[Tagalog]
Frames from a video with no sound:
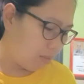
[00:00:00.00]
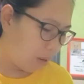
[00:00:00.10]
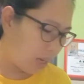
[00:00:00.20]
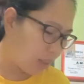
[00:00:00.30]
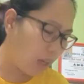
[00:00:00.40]

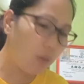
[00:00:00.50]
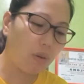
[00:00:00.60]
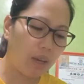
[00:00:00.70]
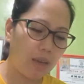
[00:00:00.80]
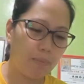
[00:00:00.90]
Maganda yung
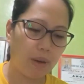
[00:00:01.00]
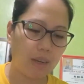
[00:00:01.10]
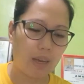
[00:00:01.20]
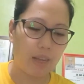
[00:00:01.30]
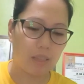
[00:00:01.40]
kanyang
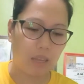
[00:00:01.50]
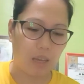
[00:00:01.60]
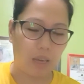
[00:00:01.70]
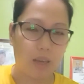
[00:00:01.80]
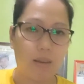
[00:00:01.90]

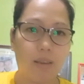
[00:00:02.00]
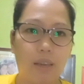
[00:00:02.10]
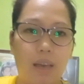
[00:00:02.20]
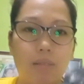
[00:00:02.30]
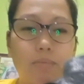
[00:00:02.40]
pagkakatahi.
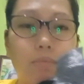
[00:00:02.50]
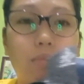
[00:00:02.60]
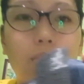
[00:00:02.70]
Ayan.